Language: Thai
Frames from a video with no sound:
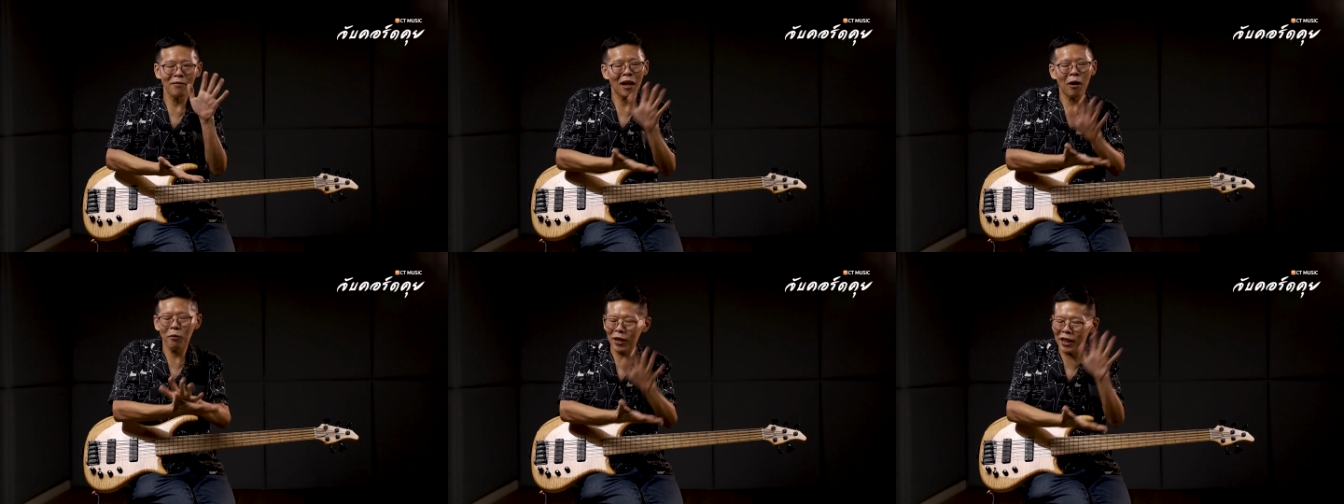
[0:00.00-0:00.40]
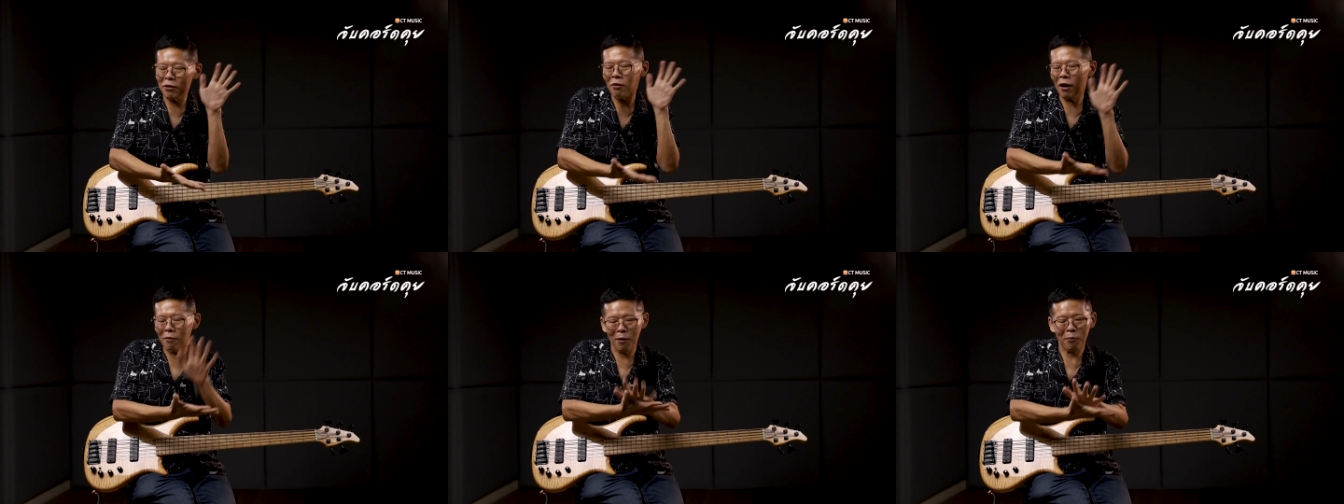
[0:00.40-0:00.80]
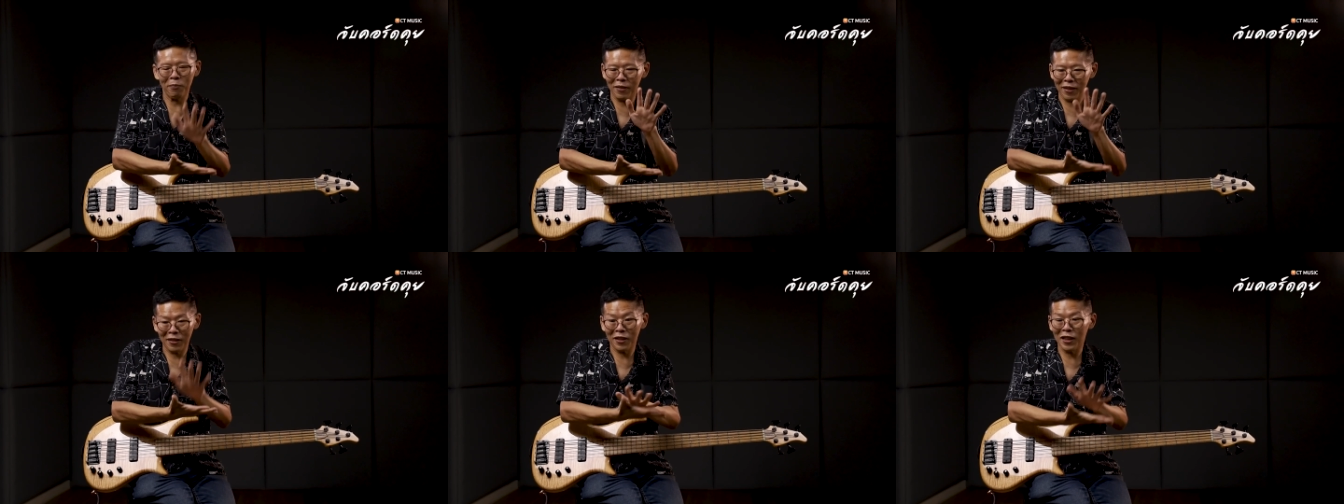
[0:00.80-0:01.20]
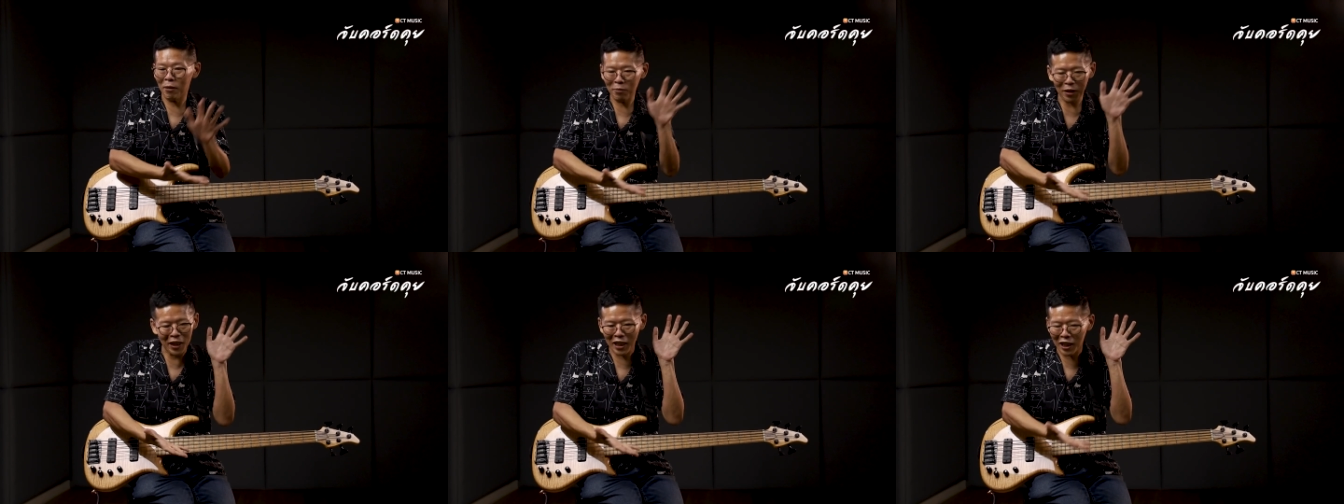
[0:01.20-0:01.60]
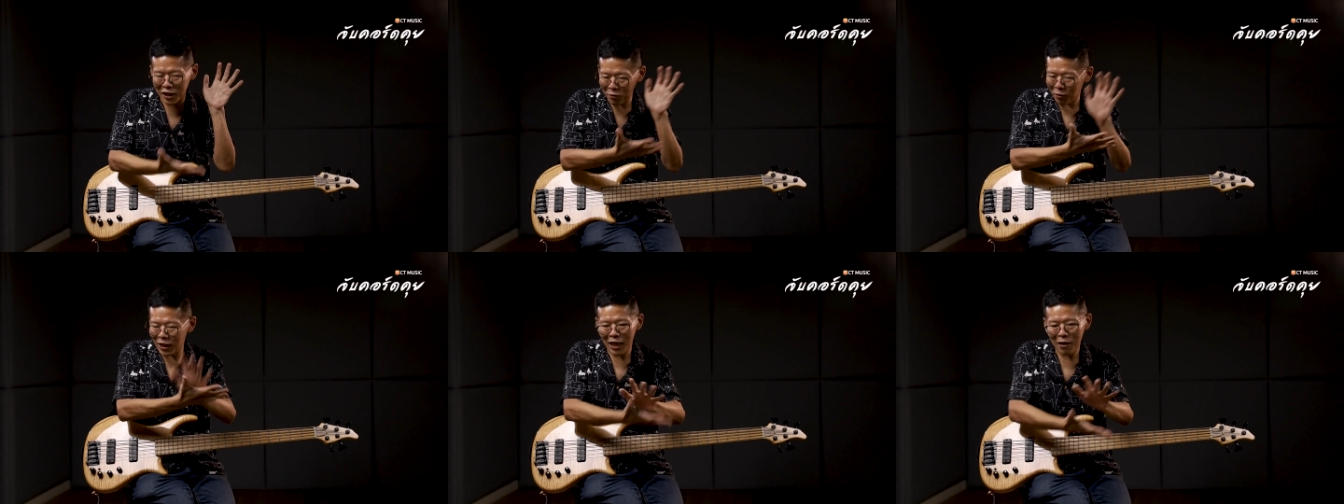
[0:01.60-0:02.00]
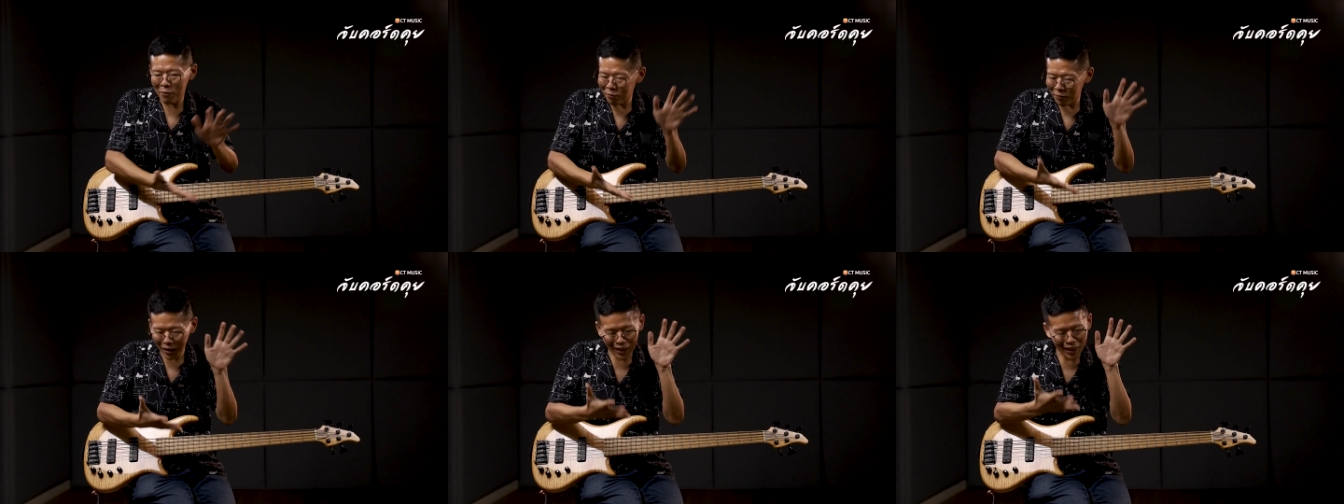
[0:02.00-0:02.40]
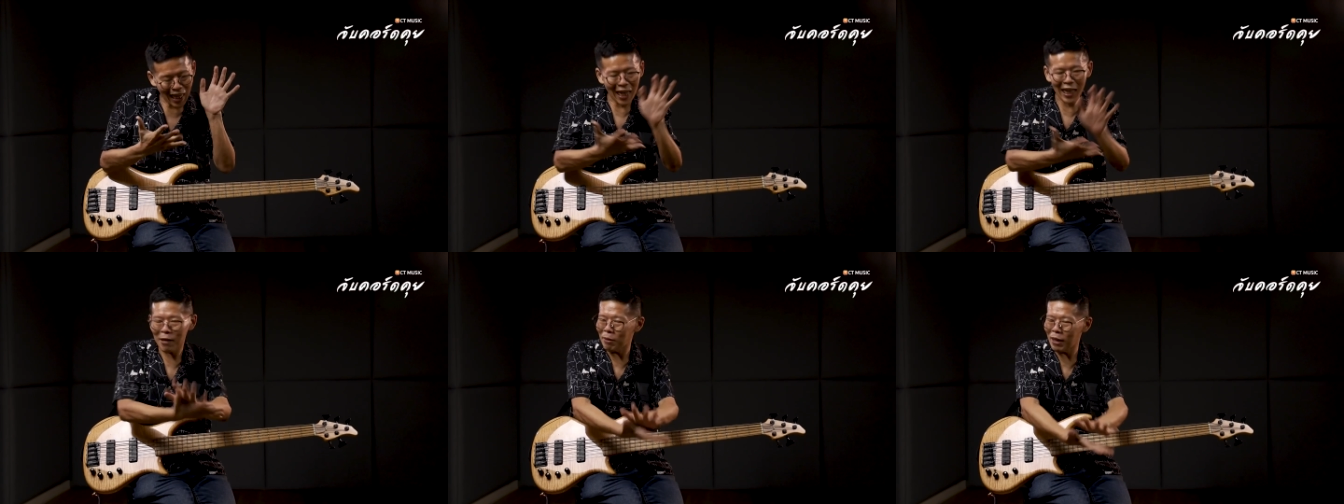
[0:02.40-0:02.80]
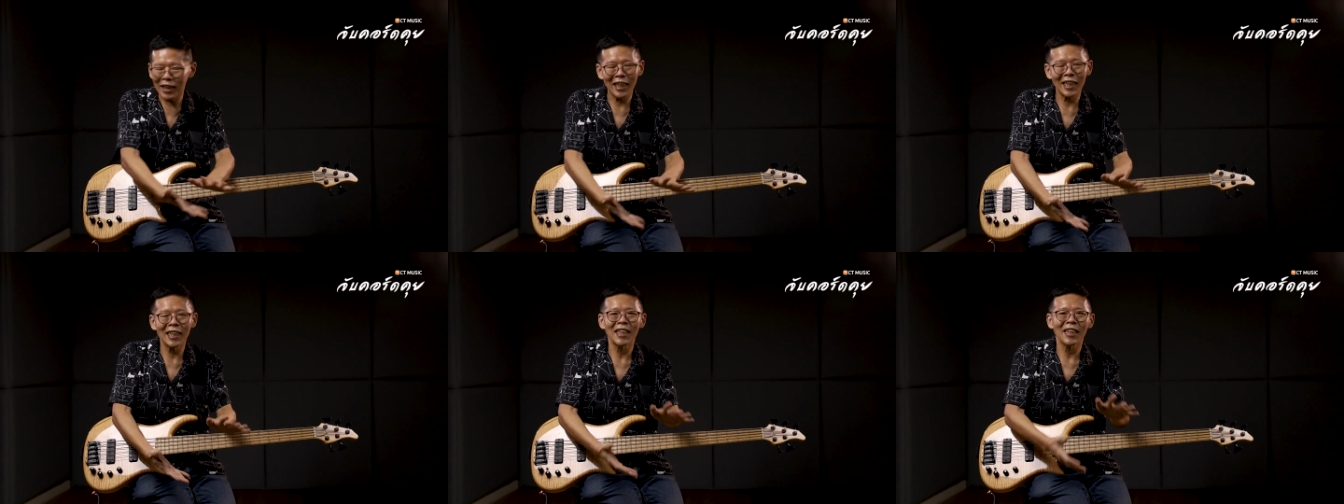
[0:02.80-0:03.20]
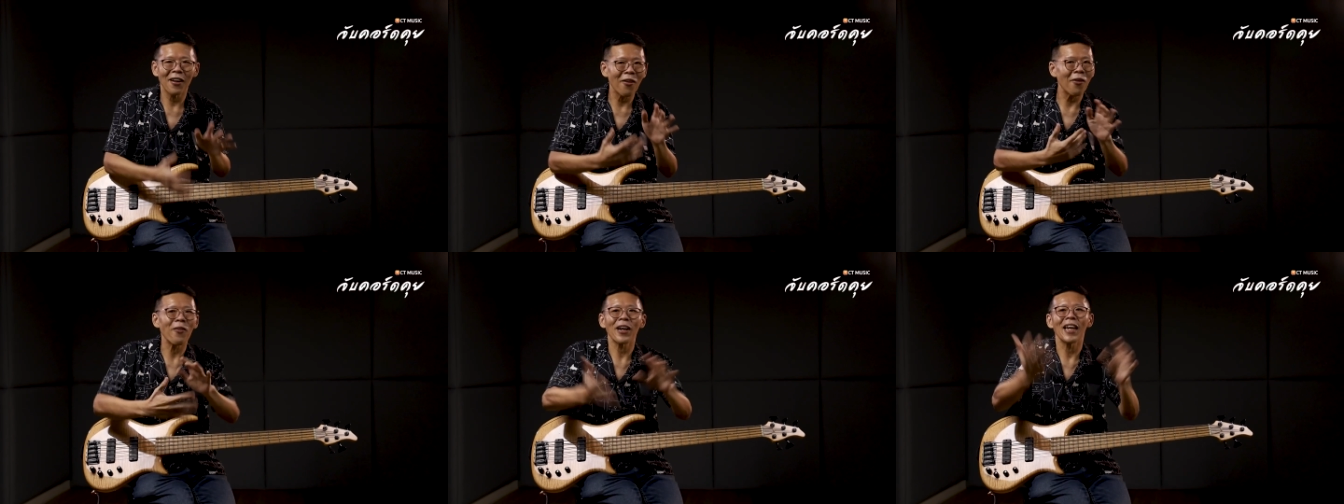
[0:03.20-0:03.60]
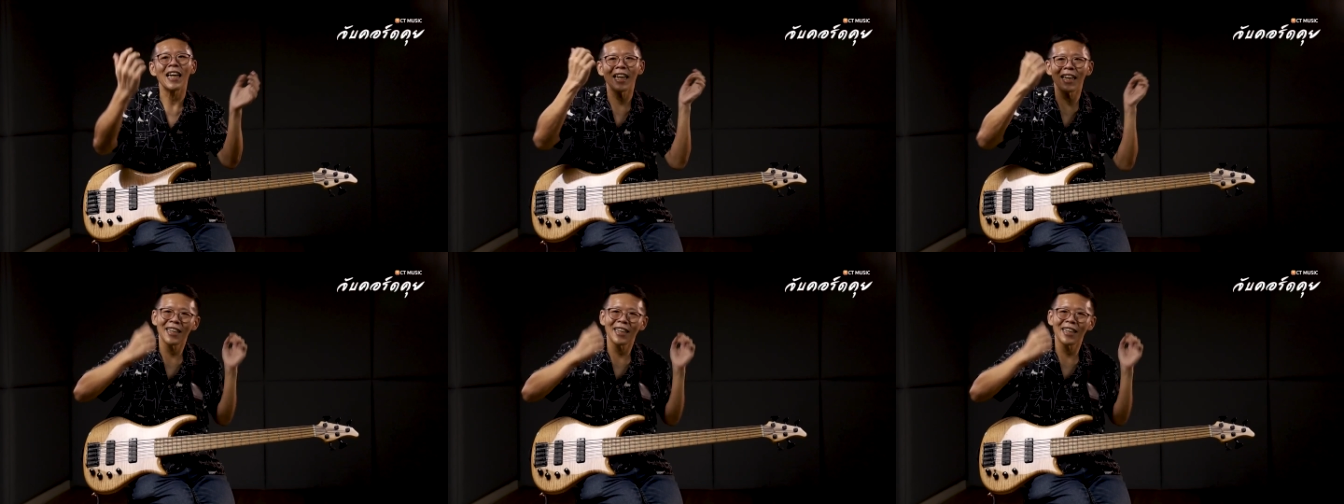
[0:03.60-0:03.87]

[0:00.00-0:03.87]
เราคิดว่าแบบนำเสนอตัวนี้มันใช่กับเพลงนี้จริงก็โอเค